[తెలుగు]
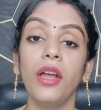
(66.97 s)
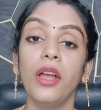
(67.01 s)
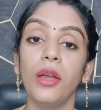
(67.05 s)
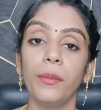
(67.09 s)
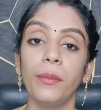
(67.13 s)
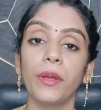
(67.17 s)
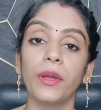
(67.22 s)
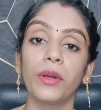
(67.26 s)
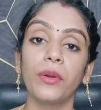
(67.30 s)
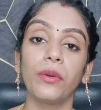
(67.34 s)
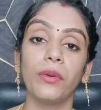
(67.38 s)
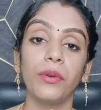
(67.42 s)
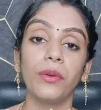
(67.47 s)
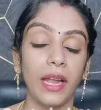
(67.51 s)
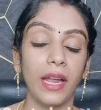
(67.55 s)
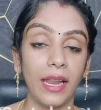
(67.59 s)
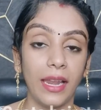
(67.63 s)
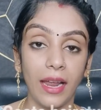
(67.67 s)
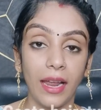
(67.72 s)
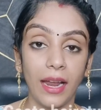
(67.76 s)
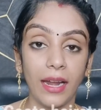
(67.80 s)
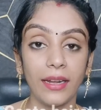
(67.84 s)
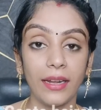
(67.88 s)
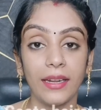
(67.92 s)
మీకు
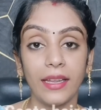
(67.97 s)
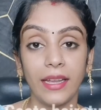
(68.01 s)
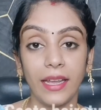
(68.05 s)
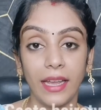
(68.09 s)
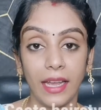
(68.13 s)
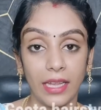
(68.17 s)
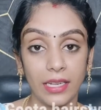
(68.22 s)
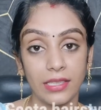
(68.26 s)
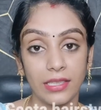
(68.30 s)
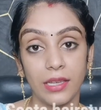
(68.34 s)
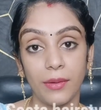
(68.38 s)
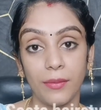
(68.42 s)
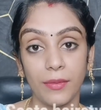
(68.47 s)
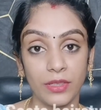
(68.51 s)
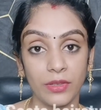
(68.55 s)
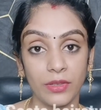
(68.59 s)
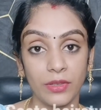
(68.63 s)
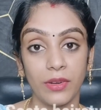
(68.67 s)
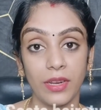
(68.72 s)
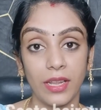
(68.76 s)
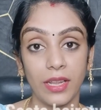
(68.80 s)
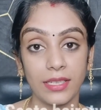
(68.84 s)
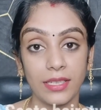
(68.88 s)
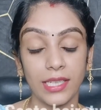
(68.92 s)
ఎలాంటి హెయిర్ సమస్య
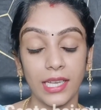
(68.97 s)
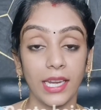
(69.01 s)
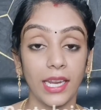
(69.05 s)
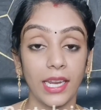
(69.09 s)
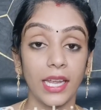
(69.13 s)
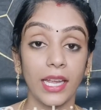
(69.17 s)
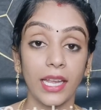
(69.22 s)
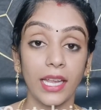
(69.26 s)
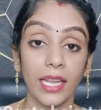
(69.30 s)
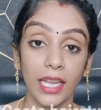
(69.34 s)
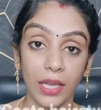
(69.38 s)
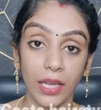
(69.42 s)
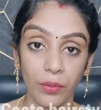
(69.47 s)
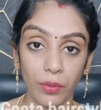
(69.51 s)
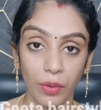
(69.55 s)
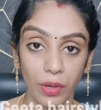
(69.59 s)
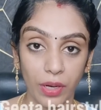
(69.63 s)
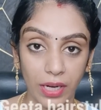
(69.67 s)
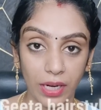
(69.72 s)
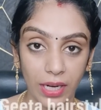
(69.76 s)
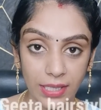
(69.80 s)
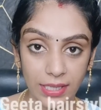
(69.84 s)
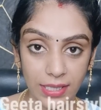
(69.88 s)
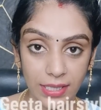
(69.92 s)
ఉన్నా సరే ఈ
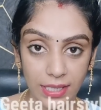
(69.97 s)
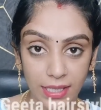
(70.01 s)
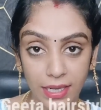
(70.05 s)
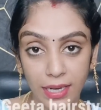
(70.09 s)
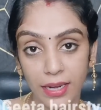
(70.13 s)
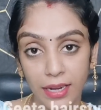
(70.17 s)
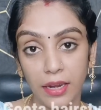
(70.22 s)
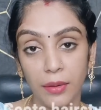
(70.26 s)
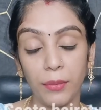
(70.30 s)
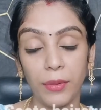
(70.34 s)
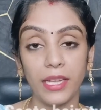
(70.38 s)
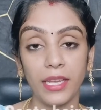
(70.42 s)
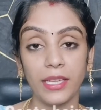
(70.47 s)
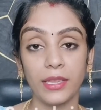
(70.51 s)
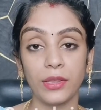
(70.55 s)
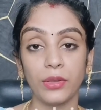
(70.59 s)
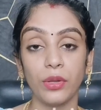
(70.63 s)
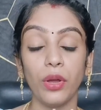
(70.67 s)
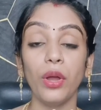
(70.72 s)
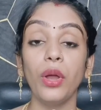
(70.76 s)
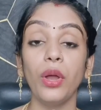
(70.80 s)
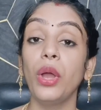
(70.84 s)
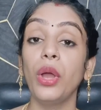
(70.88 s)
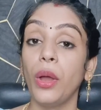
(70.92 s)
ఒక్క చిన్న రెమెడీతో
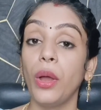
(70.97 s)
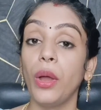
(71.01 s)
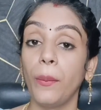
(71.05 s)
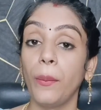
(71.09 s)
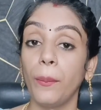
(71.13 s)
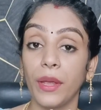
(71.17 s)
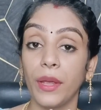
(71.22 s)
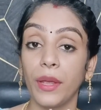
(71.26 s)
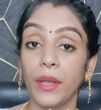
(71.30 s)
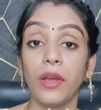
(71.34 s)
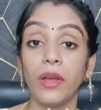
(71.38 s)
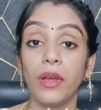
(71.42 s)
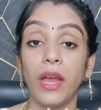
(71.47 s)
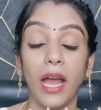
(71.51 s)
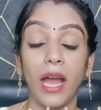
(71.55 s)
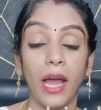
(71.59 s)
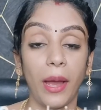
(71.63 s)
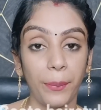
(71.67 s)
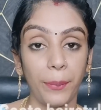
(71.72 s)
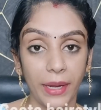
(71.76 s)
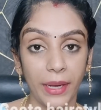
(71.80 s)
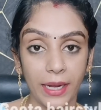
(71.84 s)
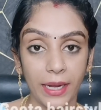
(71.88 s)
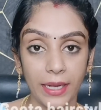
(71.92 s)
మీరు
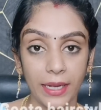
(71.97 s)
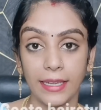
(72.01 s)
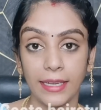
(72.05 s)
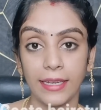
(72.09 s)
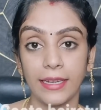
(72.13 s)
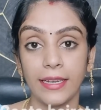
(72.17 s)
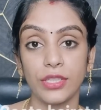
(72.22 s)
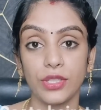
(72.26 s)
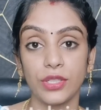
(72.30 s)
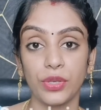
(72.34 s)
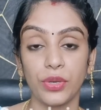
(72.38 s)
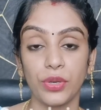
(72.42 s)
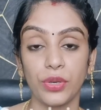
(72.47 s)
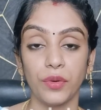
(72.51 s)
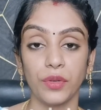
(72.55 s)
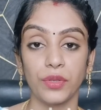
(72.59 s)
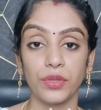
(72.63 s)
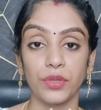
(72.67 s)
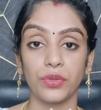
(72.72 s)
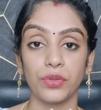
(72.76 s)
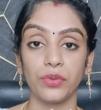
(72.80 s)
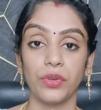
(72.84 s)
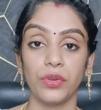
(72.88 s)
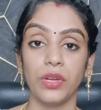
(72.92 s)
హ్యాపీగా
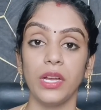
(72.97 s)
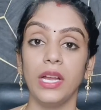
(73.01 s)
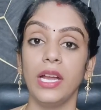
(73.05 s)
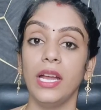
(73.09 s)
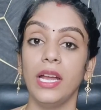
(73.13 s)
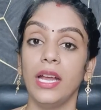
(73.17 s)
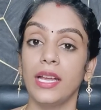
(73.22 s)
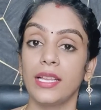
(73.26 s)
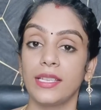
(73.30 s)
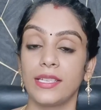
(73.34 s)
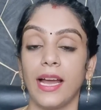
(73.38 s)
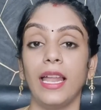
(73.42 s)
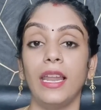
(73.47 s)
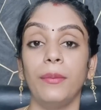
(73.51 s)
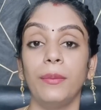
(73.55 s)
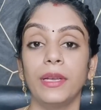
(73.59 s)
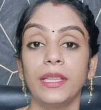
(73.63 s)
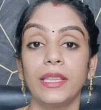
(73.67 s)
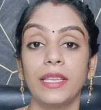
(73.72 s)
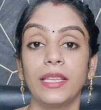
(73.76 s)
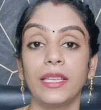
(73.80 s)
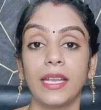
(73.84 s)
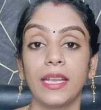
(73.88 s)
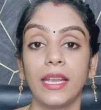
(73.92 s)
తగ్గించుకోవచ్చు
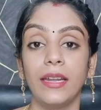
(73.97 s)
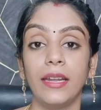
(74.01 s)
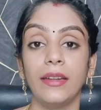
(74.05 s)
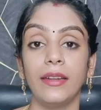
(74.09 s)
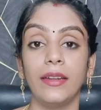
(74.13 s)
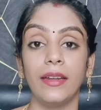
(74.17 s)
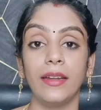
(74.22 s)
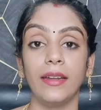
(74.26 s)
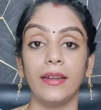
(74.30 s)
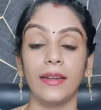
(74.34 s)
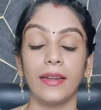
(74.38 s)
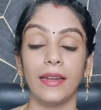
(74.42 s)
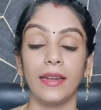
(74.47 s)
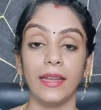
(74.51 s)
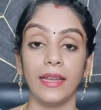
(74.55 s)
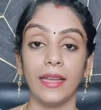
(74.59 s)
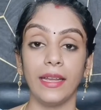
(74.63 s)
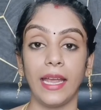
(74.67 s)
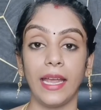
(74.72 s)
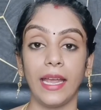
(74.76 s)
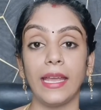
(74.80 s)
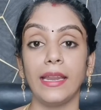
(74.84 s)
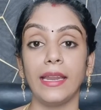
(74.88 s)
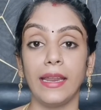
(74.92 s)
చాలామందికి ఏంటంటే
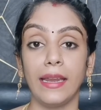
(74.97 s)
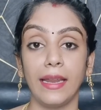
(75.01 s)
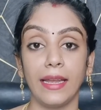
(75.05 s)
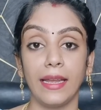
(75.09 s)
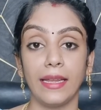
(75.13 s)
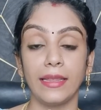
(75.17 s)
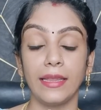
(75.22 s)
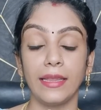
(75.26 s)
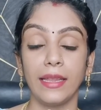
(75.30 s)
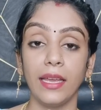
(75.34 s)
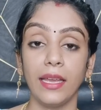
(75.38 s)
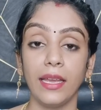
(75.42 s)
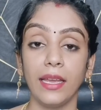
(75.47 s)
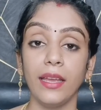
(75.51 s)
హెయిర్ అనేది